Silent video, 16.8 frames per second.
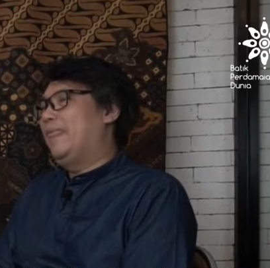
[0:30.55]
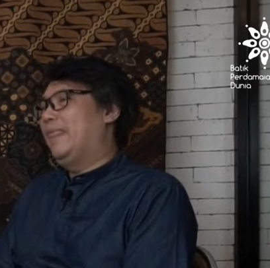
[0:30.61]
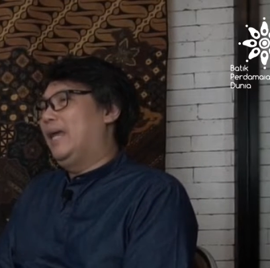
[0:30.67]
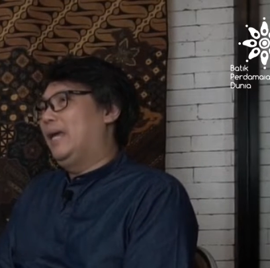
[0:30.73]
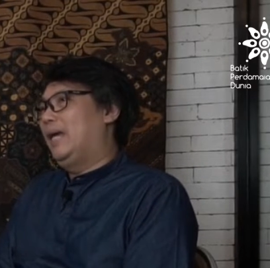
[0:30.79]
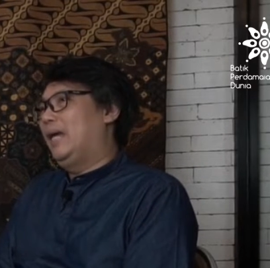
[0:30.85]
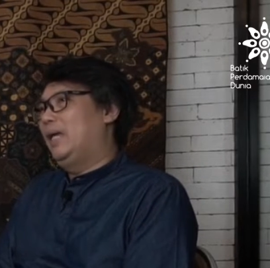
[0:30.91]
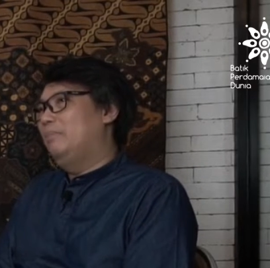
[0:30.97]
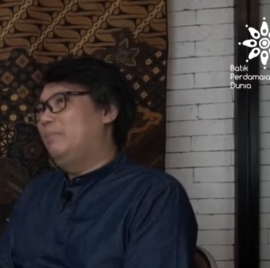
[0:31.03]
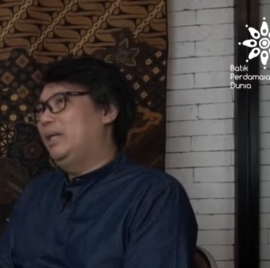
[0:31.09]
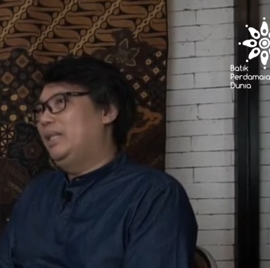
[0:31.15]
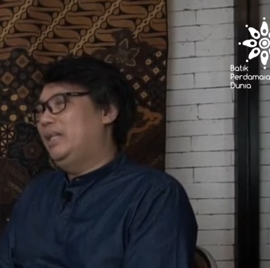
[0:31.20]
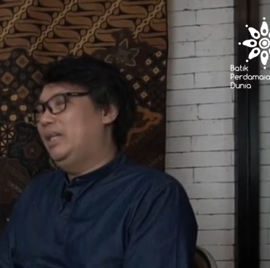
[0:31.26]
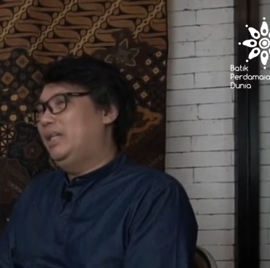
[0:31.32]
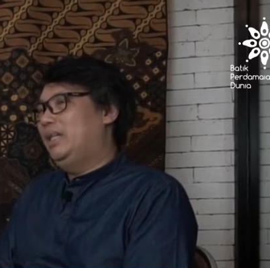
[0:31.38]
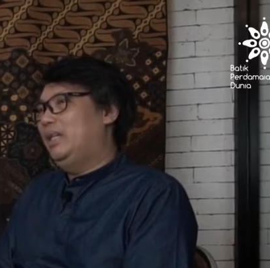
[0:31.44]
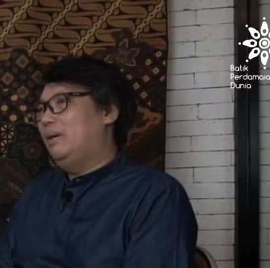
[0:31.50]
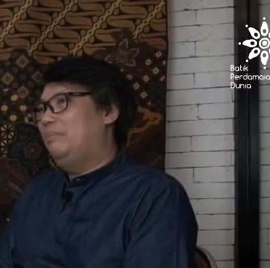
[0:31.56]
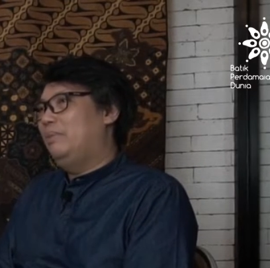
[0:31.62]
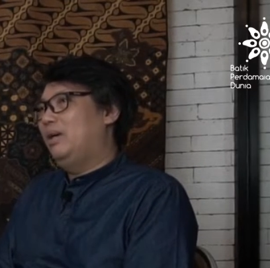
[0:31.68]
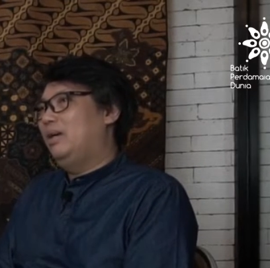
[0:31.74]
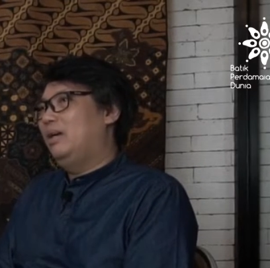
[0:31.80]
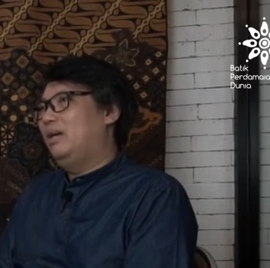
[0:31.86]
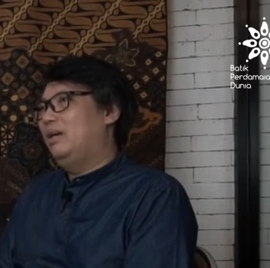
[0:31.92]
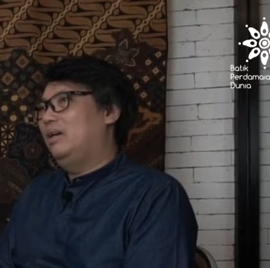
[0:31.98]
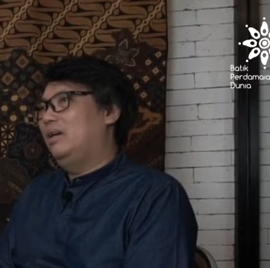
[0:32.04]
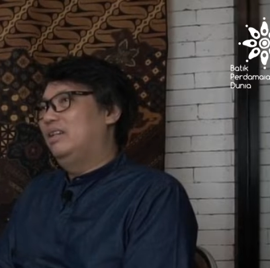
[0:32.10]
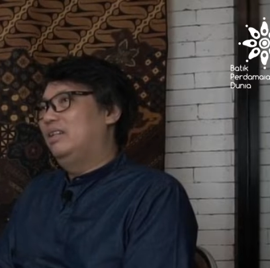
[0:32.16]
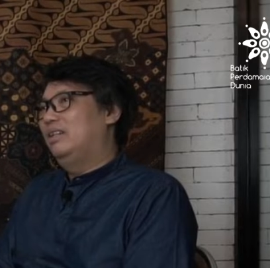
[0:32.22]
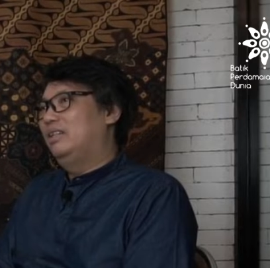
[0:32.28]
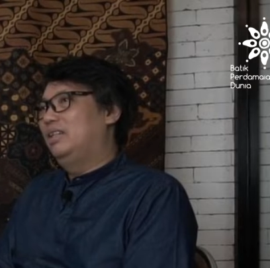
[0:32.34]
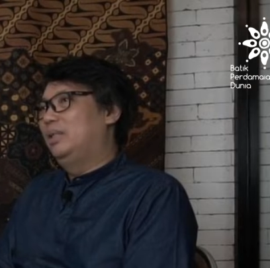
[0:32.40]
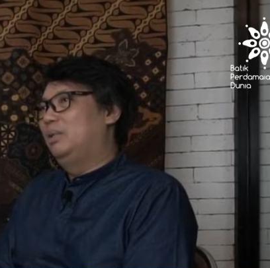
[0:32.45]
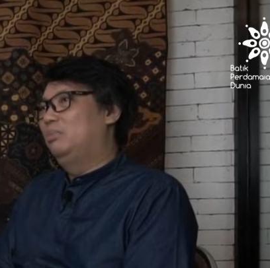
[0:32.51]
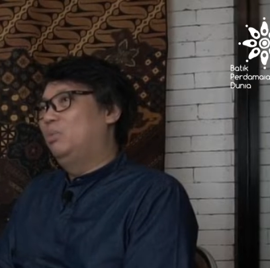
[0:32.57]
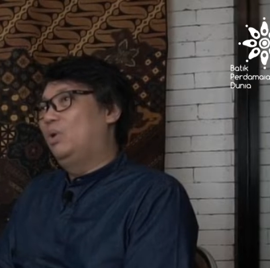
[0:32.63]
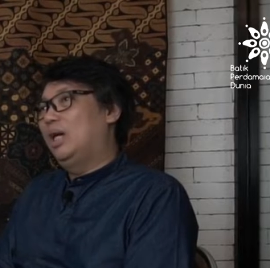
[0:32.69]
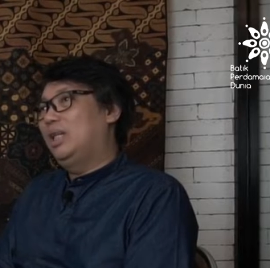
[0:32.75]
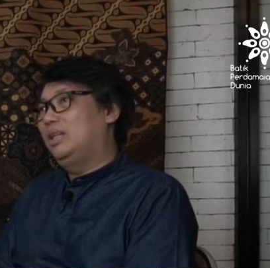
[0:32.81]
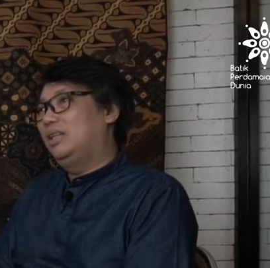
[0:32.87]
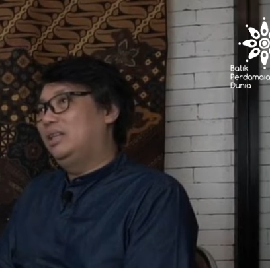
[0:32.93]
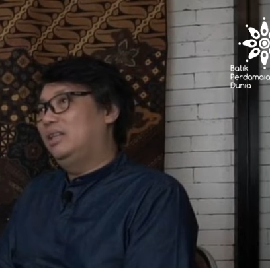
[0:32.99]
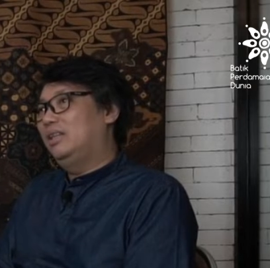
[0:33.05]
Nah, kain batik ini apakah dibuat